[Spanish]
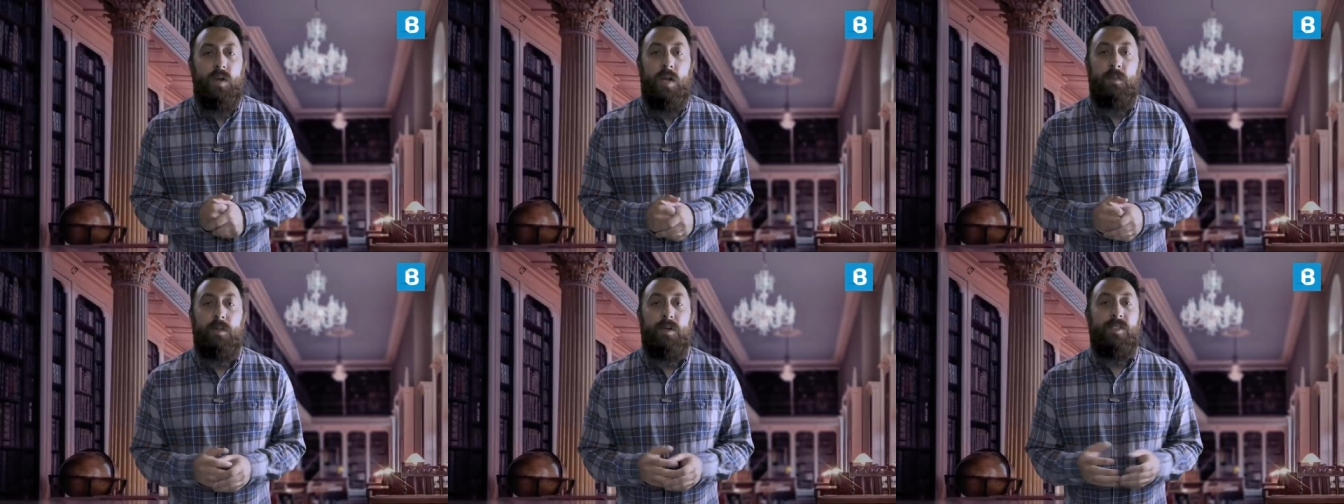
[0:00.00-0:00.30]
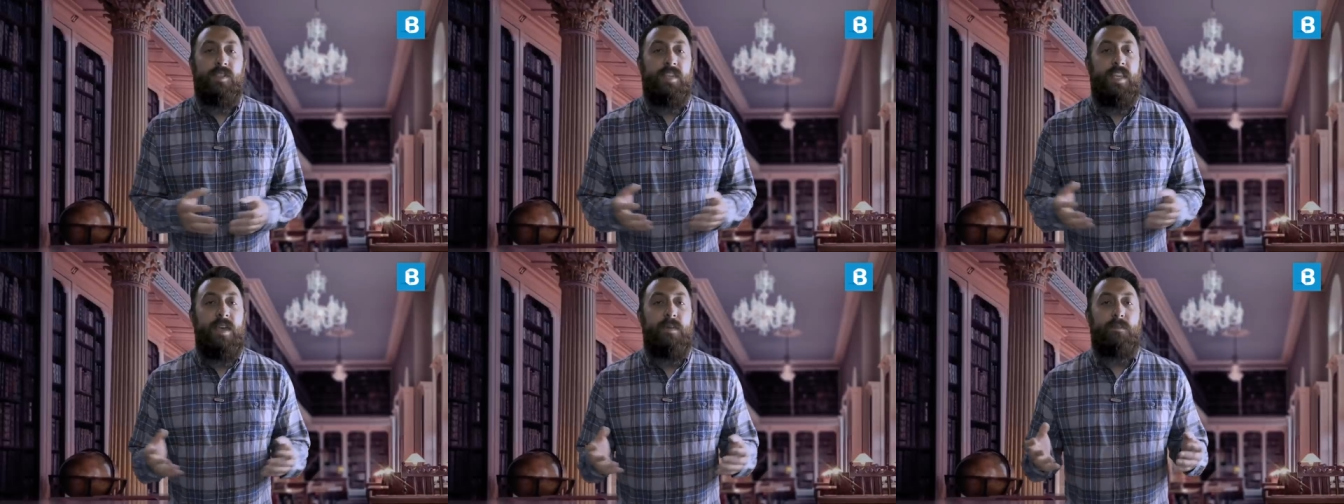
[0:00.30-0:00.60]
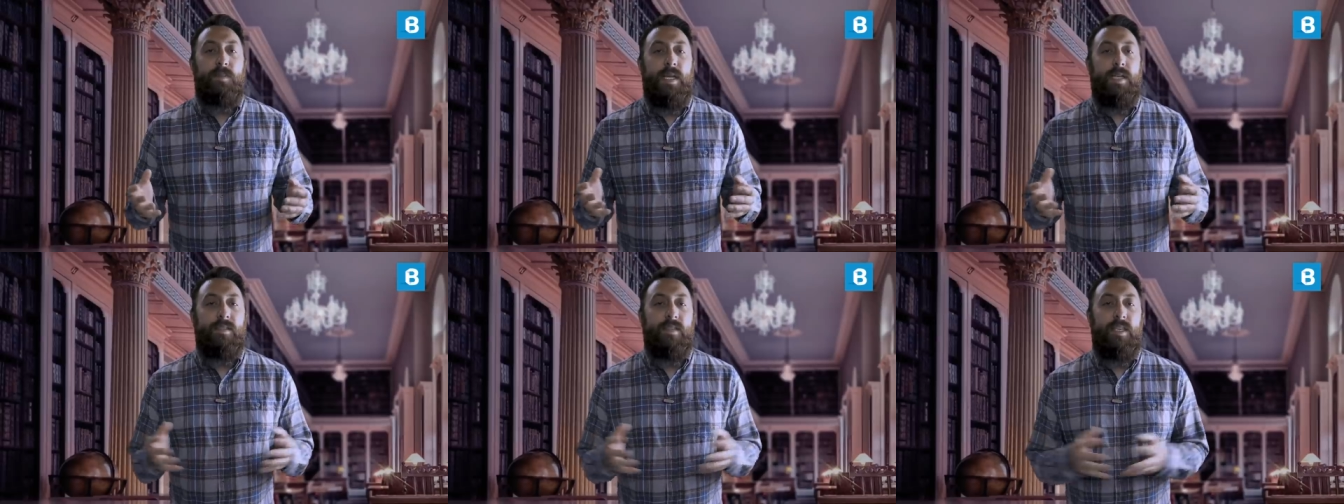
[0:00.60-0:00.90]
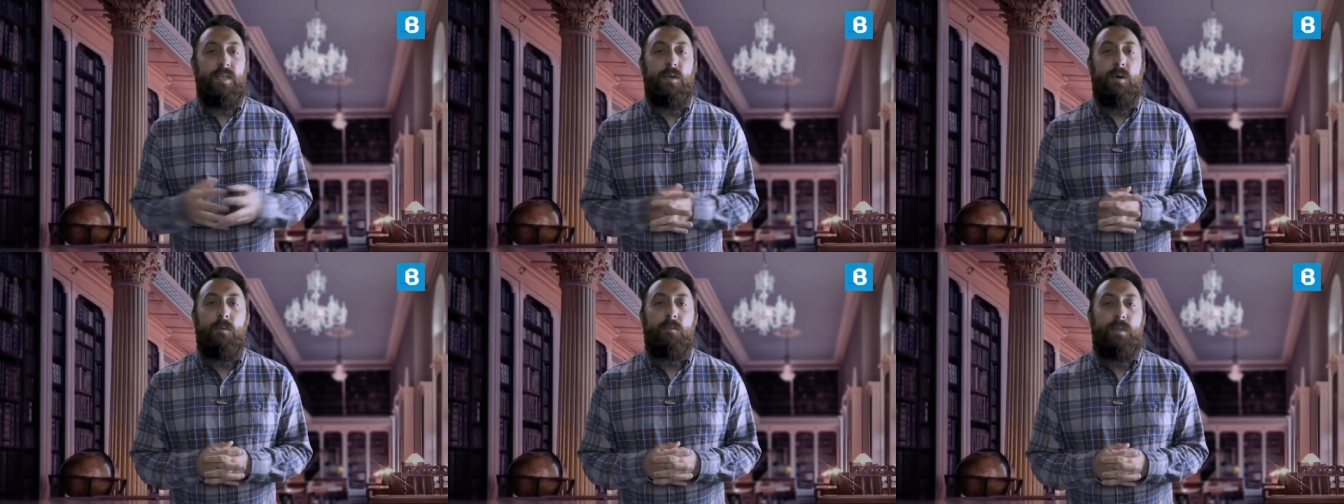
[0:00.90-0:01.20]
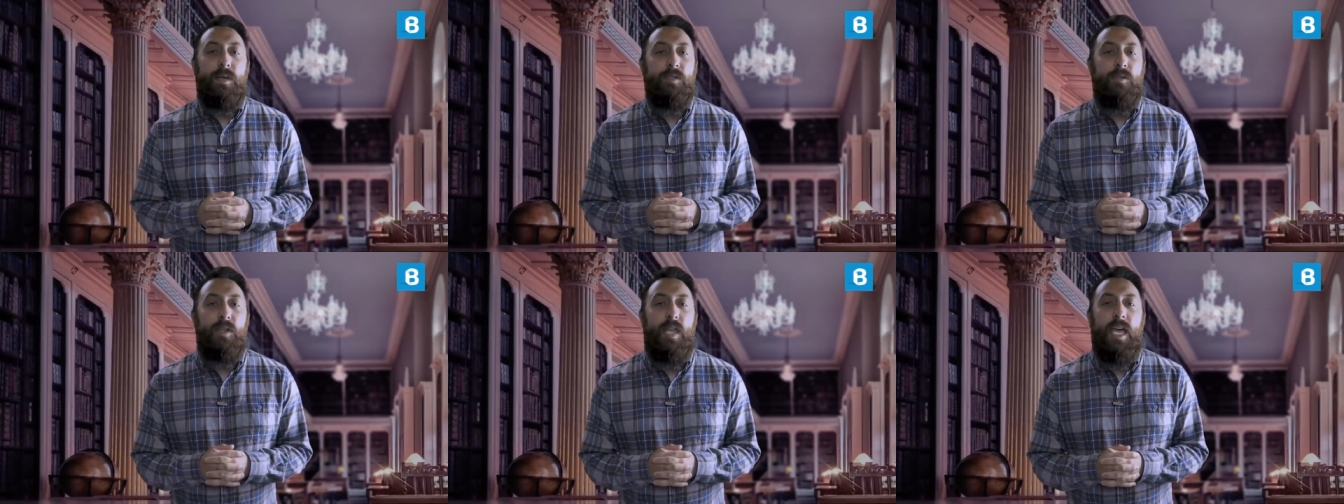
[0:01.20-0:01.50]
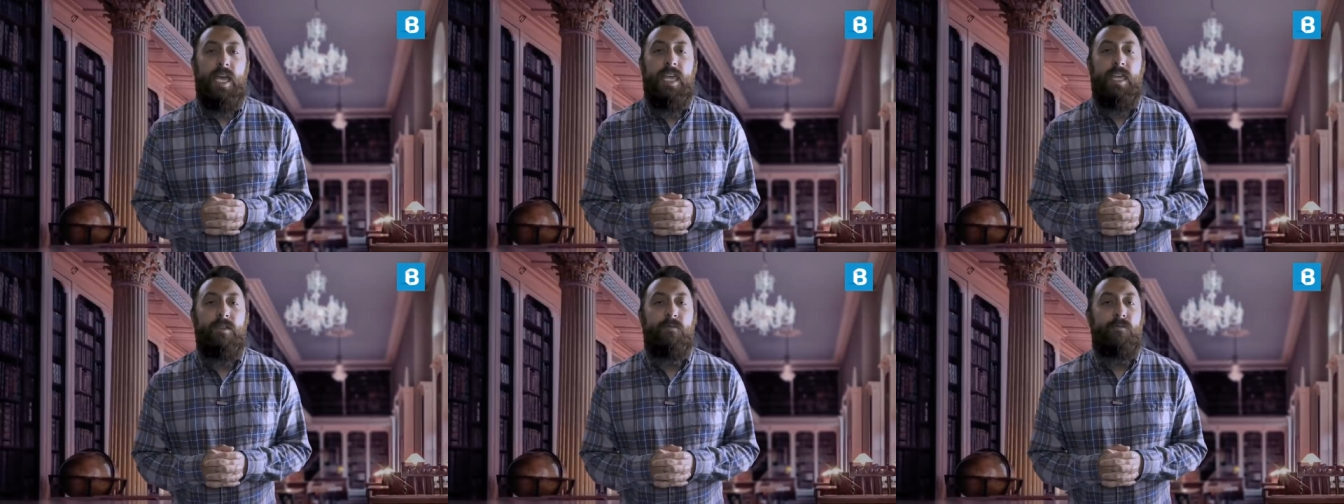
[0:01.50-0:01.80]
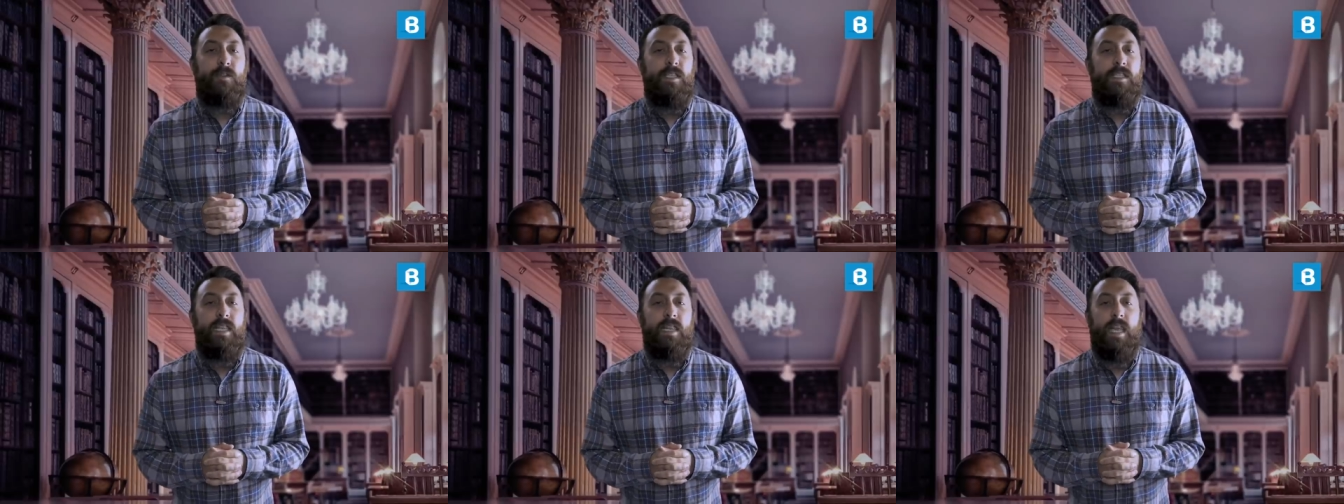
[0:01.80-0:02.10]
Cranmer siempre ha sido un personaje
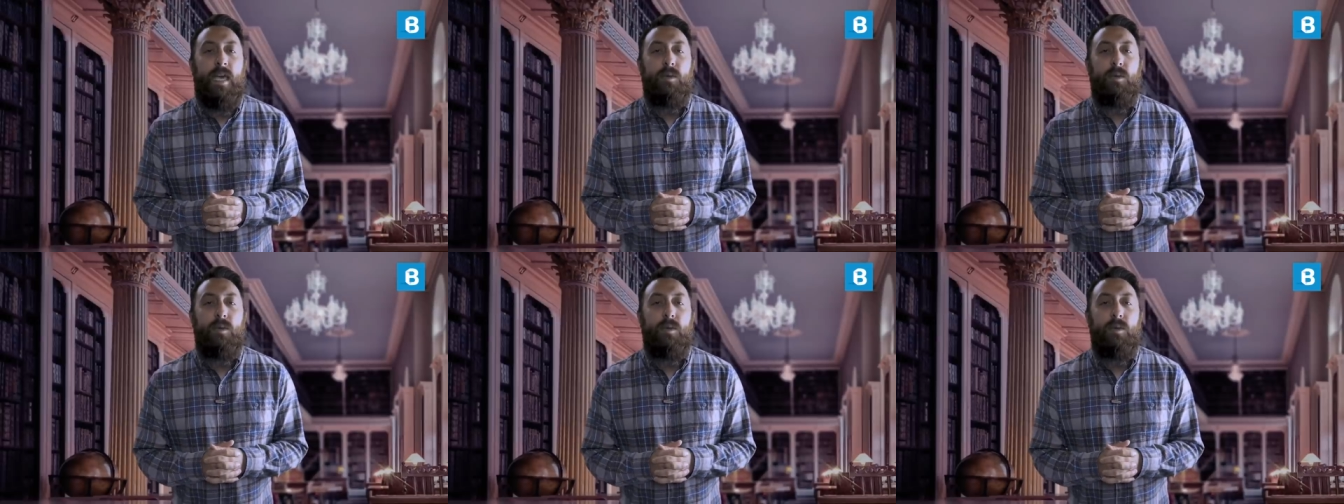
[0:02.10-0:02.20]
difícil